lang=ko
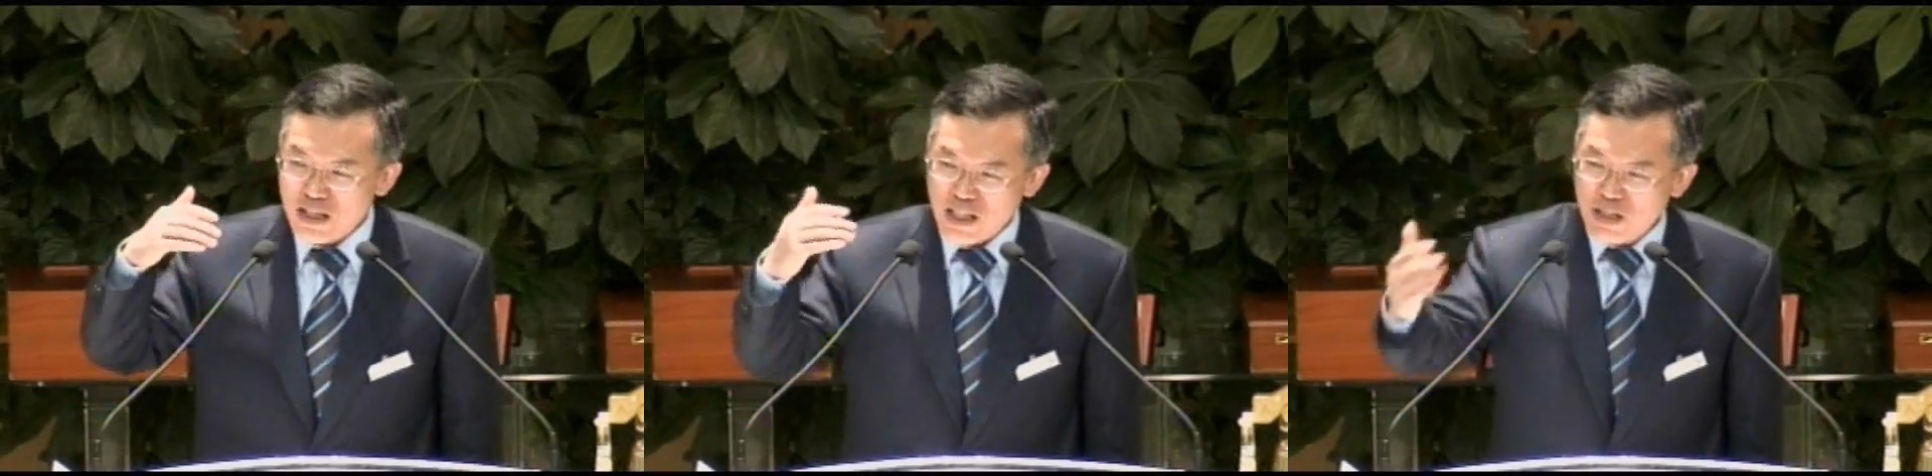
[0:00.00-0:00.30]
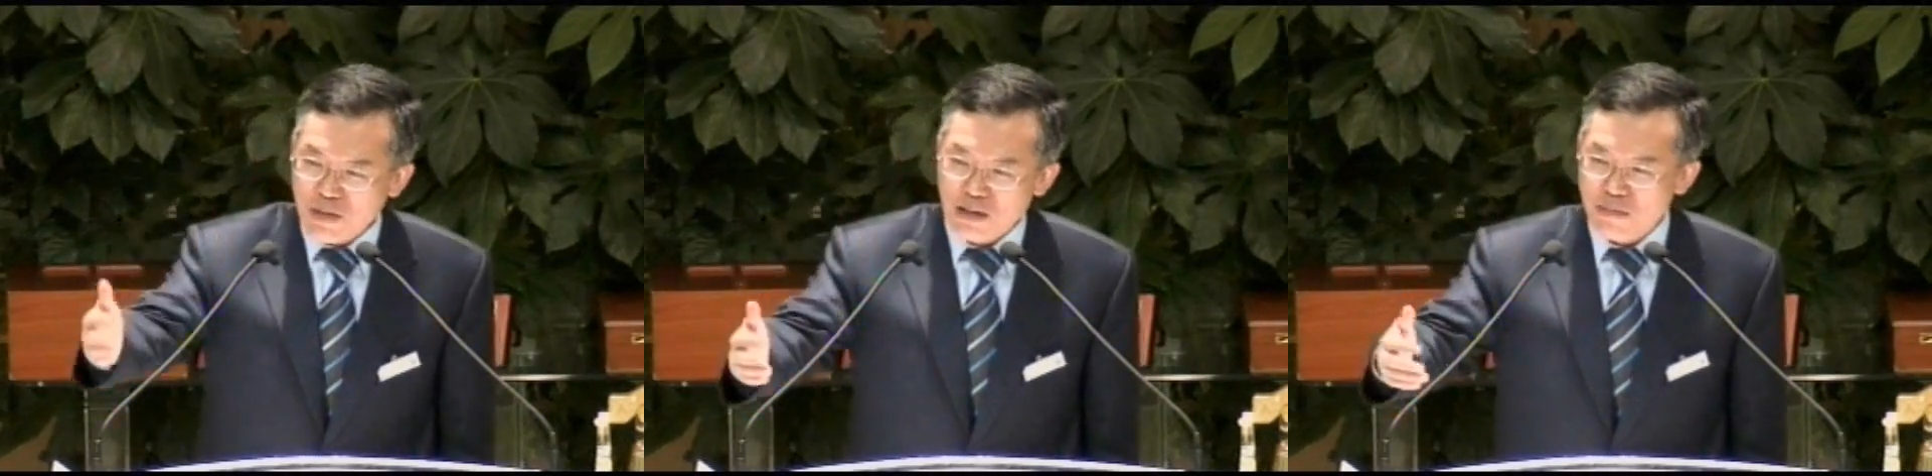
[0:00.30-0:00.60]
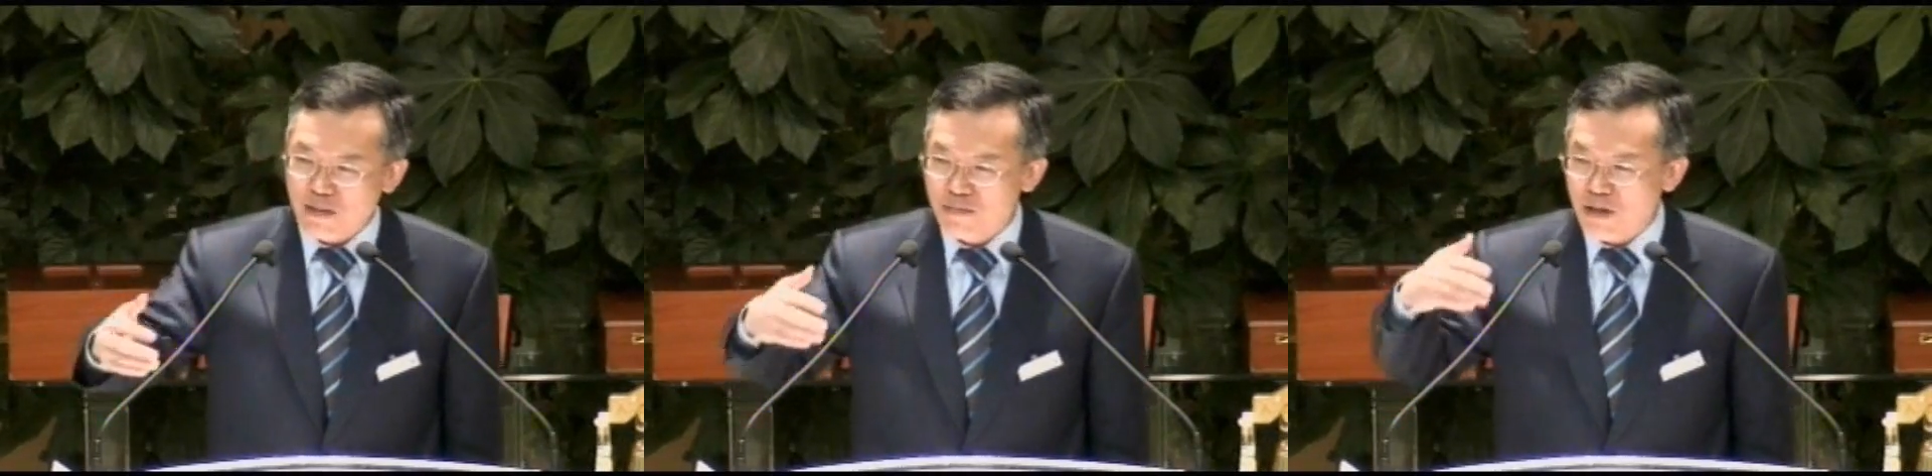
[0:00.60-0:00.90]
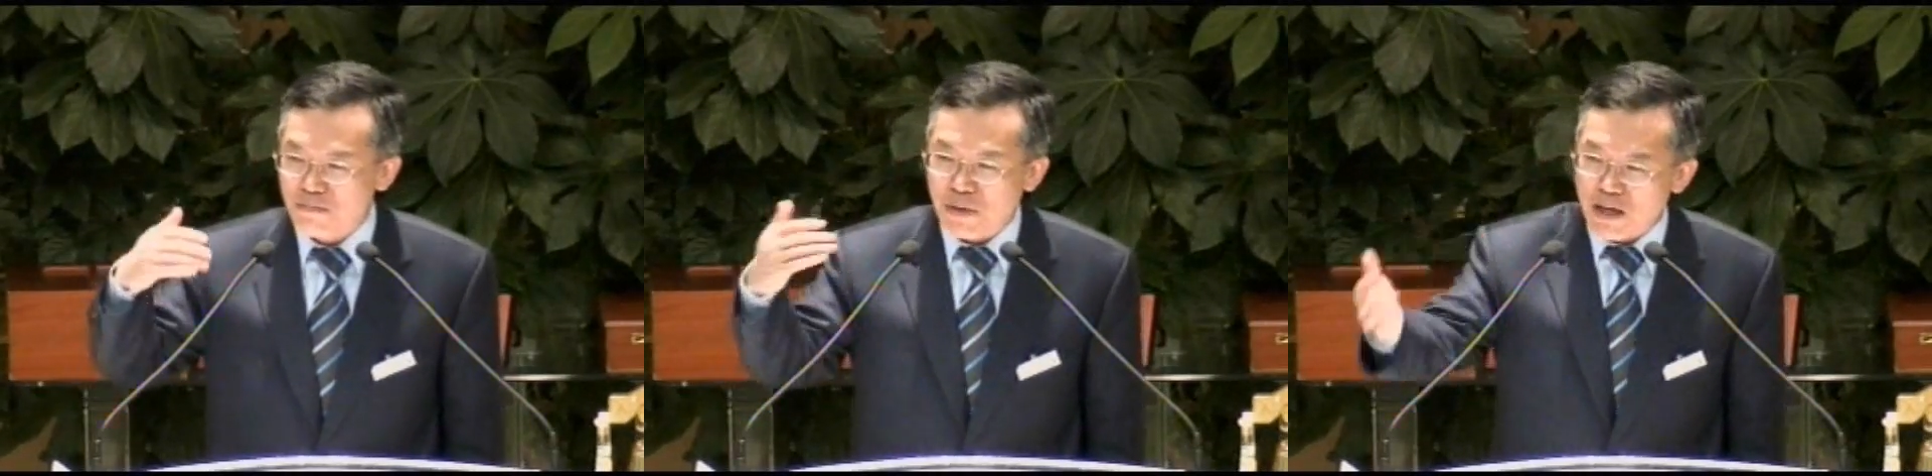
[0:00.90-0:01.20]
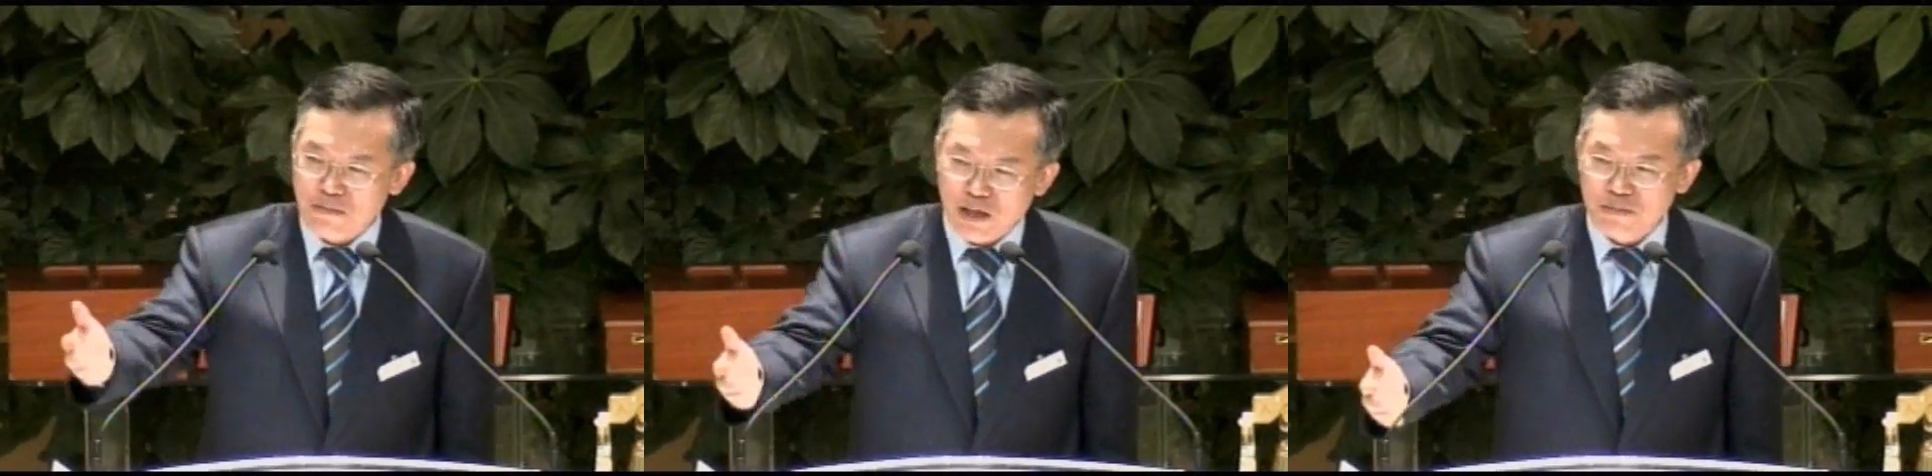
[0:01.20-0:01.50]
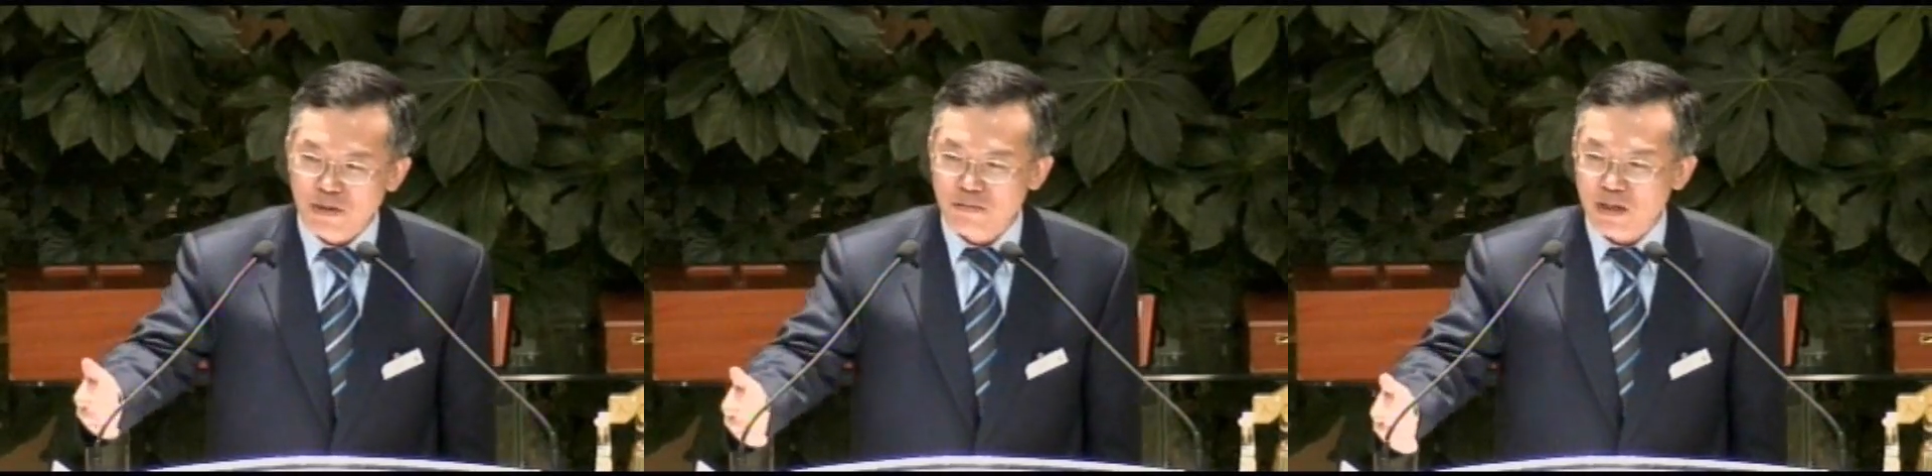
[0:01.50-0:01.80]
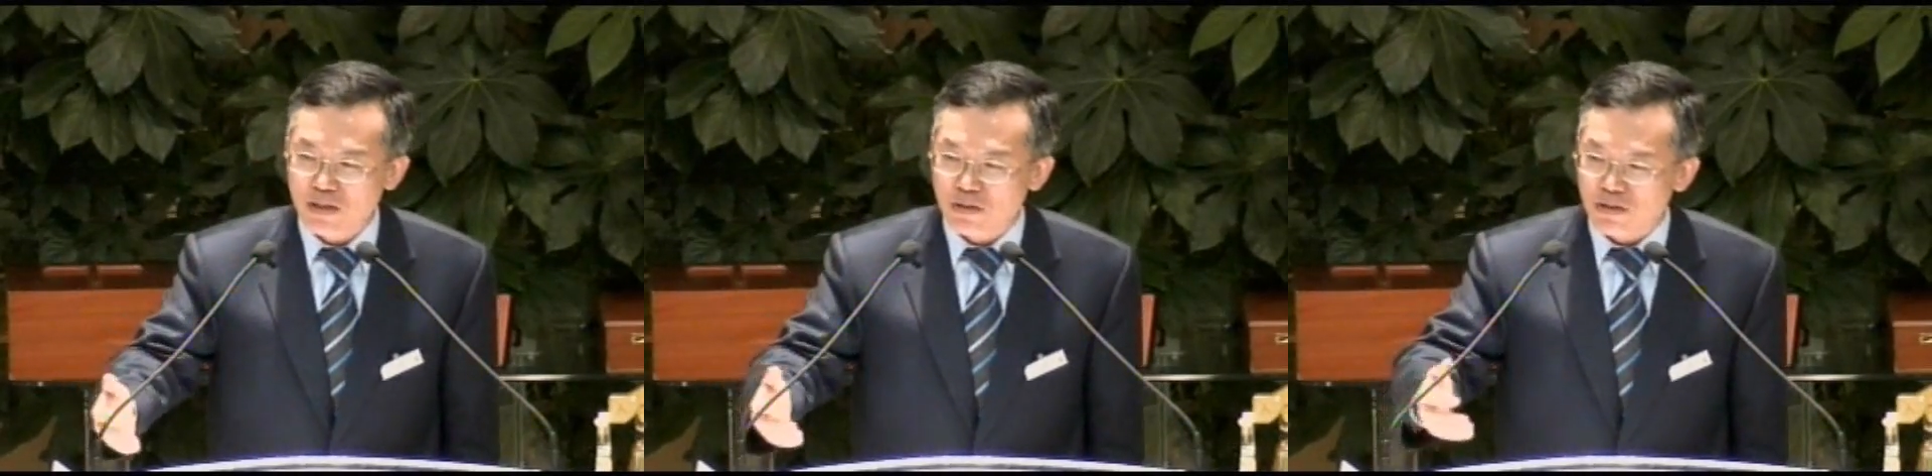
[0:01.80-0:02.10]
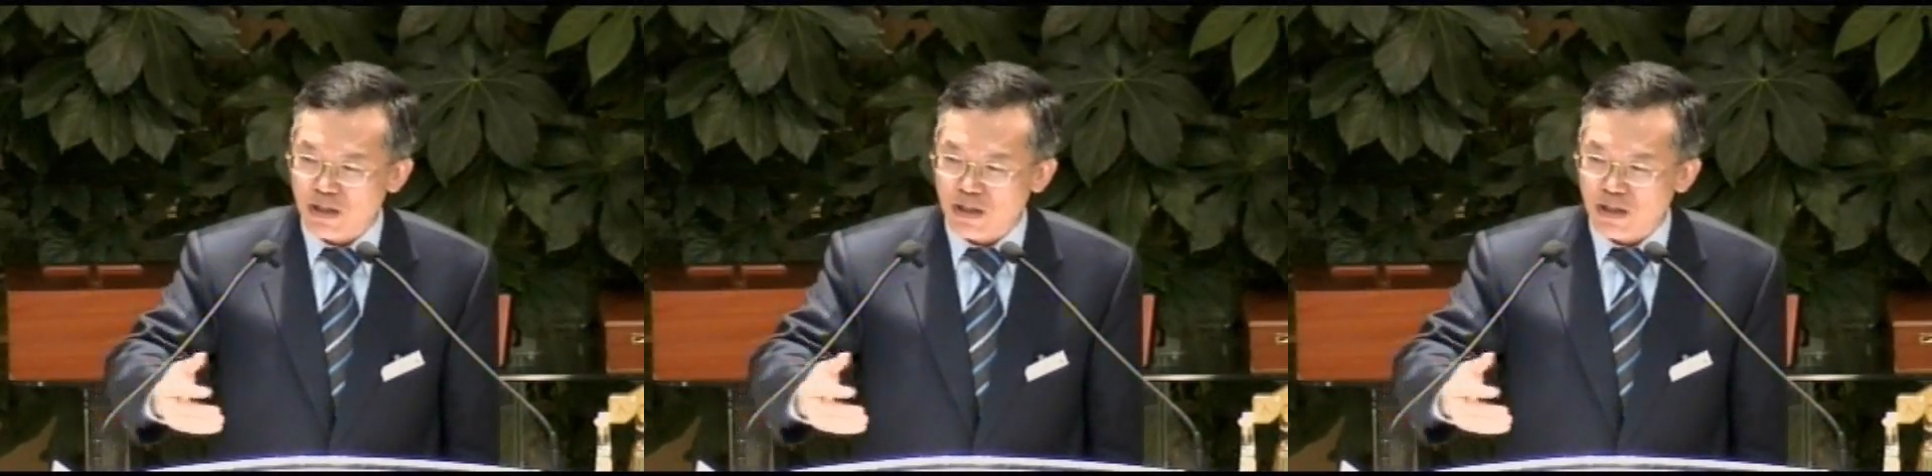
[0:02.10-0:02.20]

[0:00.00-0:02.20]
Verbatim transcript: 200만 명, 100만 명 말이죠.